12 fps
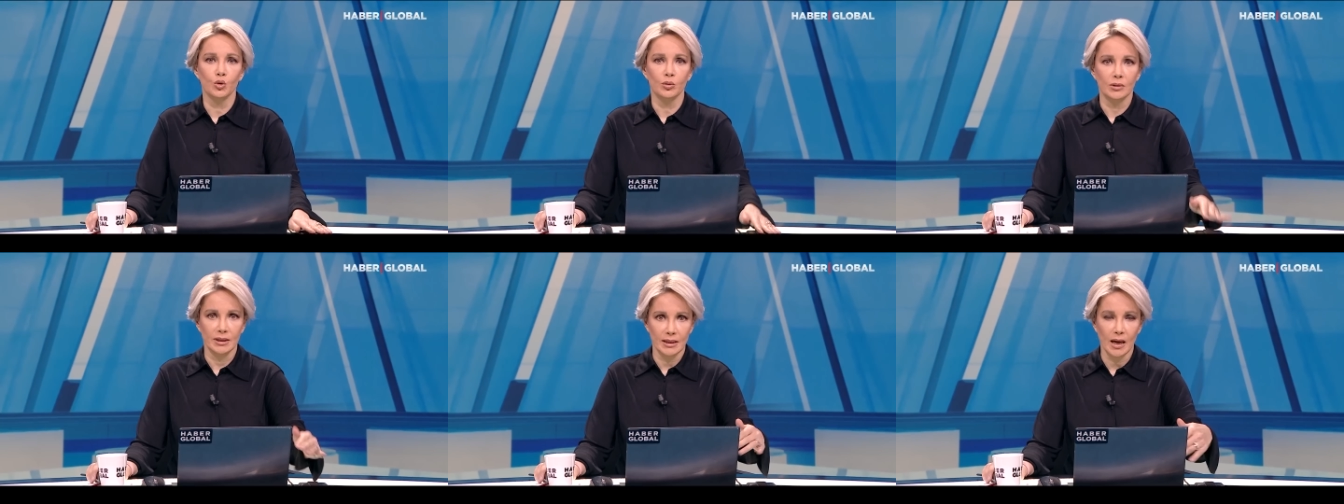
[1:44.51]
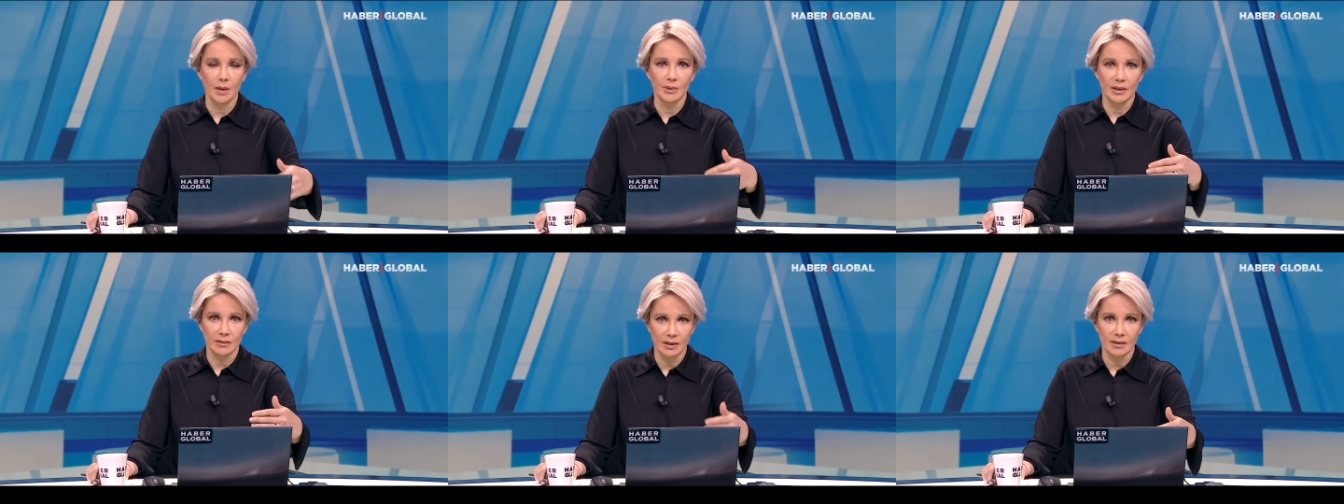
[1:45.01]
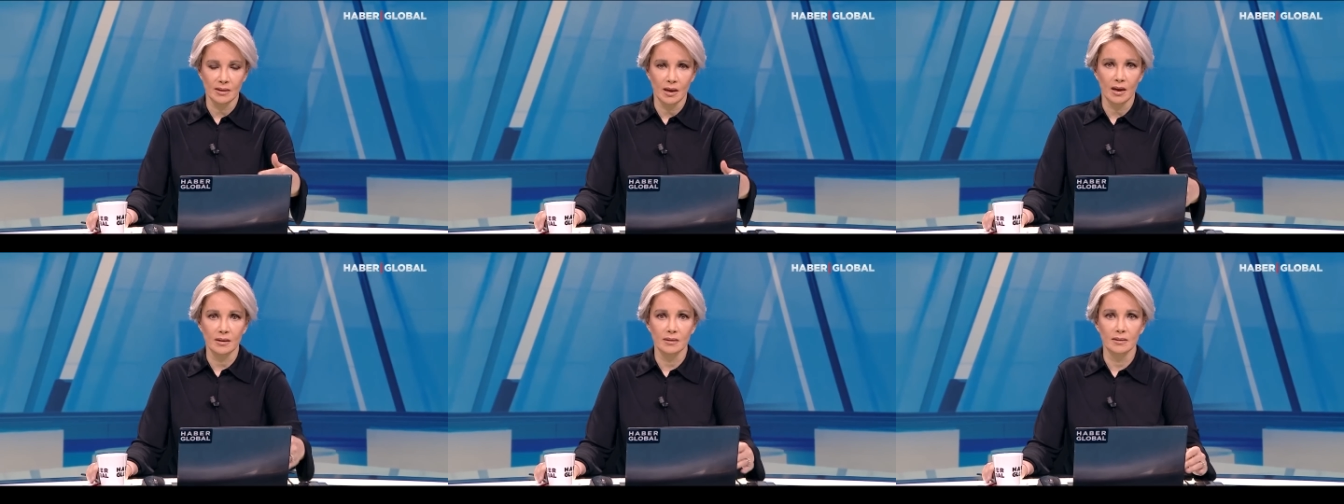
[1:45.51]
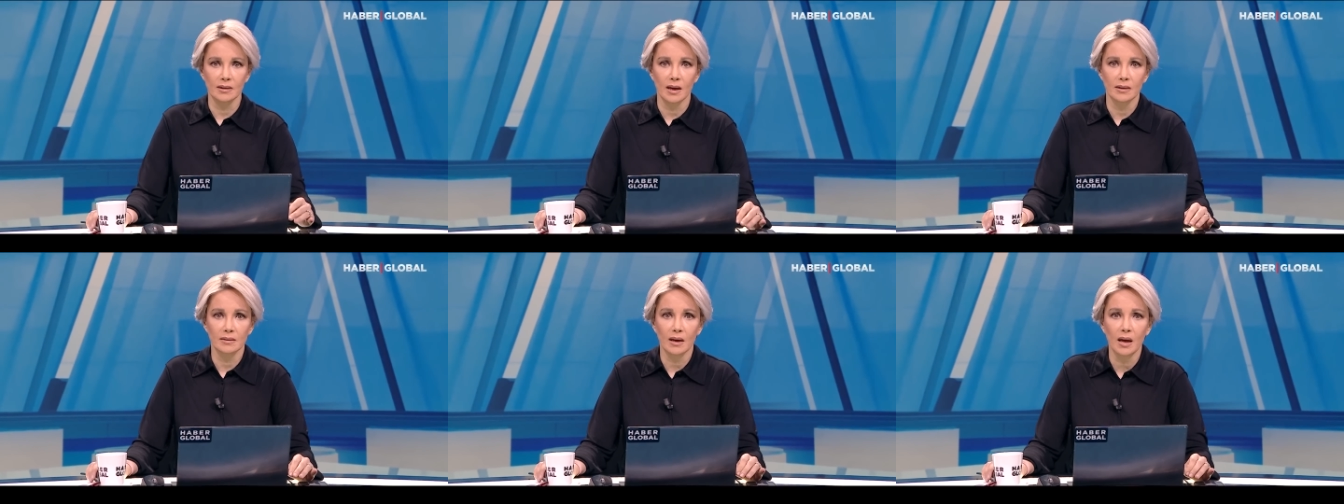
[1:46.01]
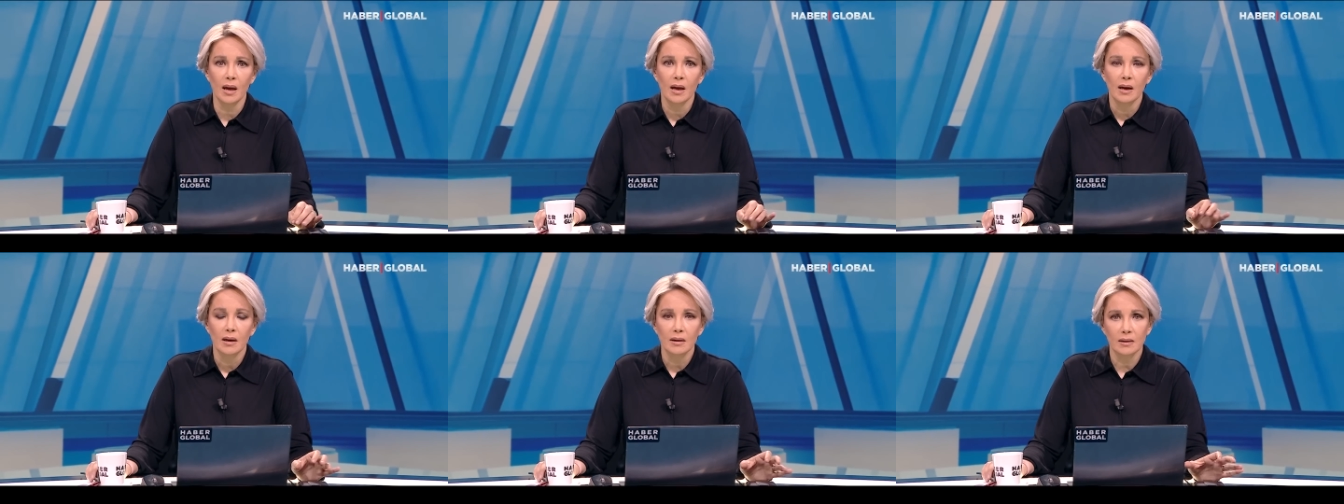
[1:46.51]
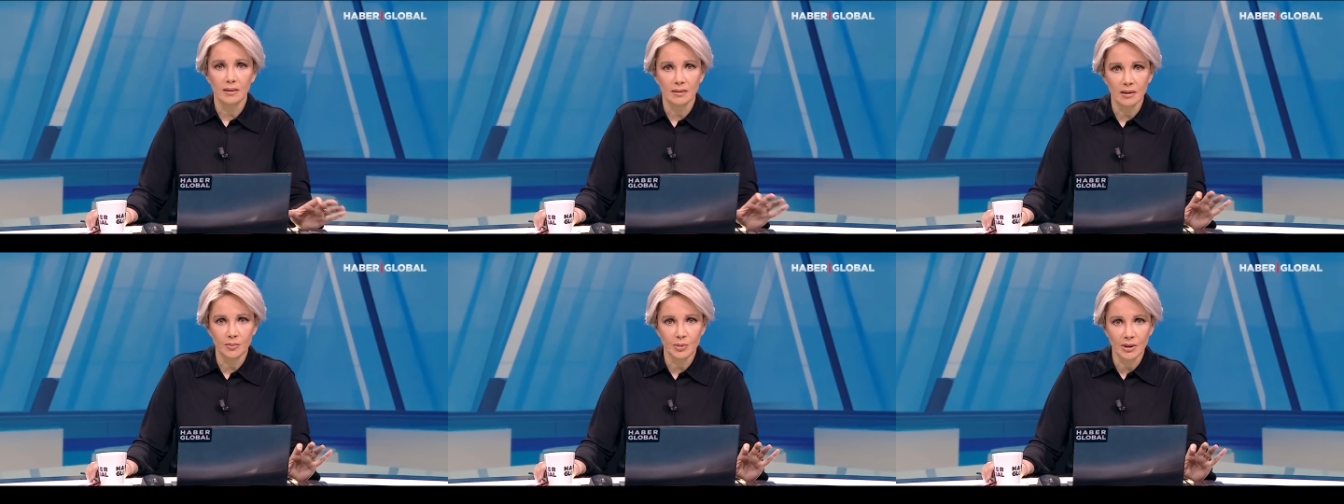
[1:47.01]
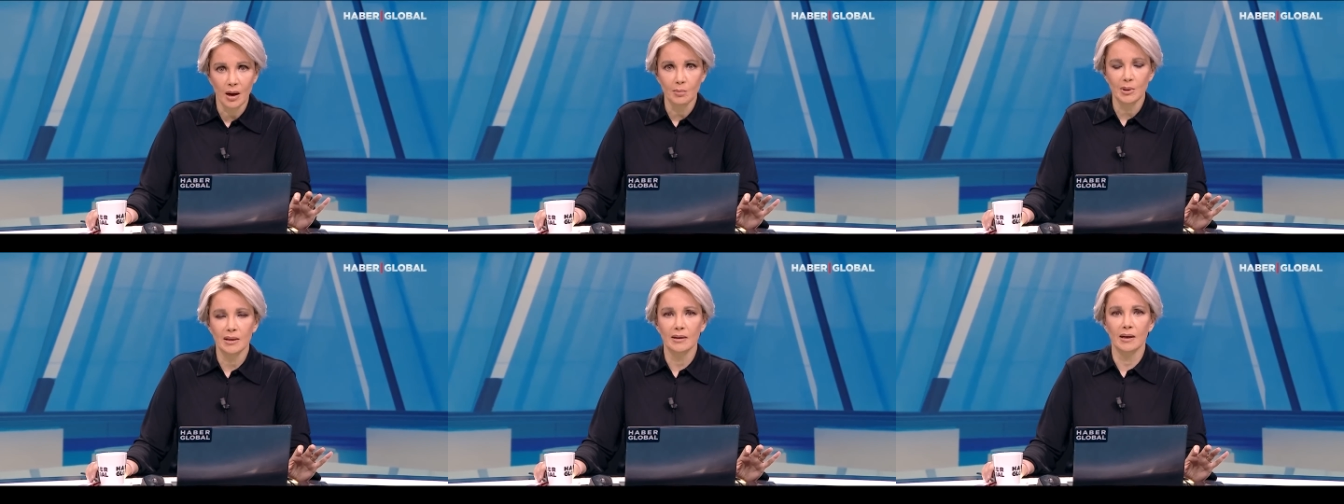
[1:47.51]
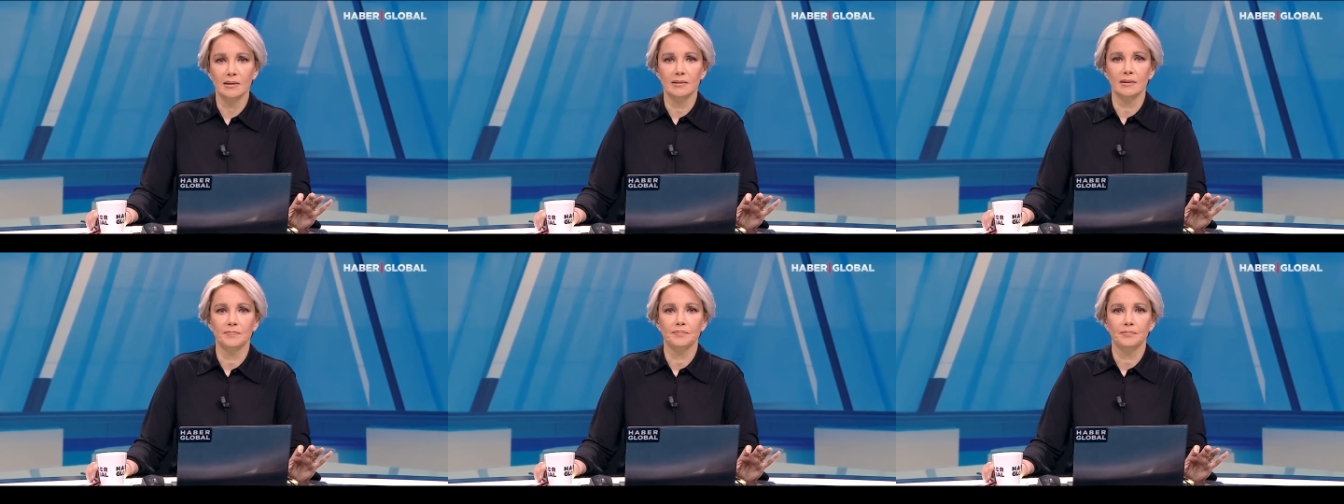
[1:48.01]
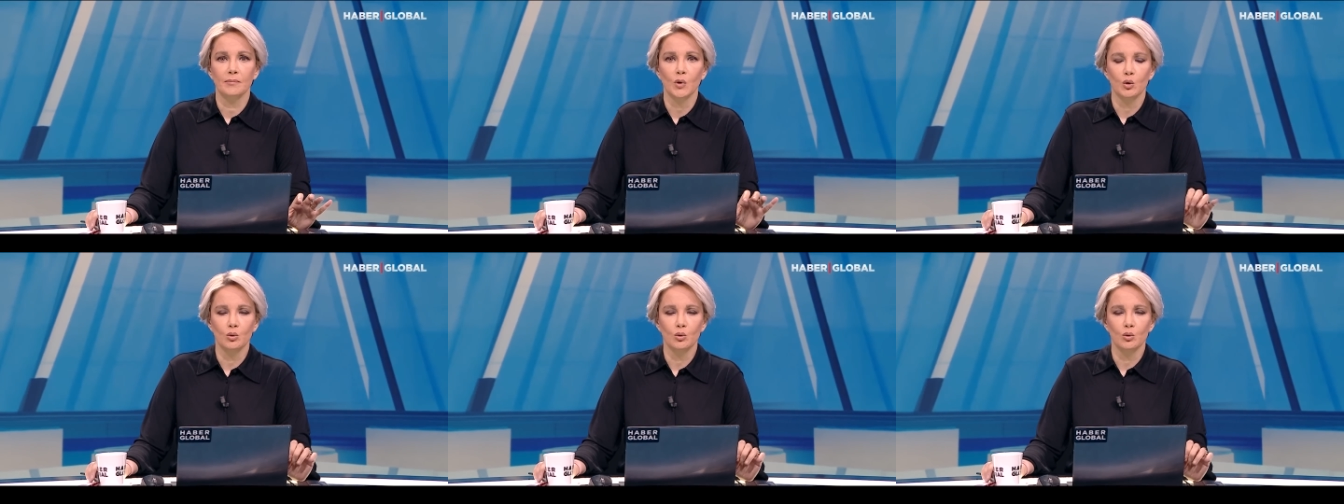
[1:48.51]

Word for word: Bu kıyamet resti ardından da kritik bir hamle geldi.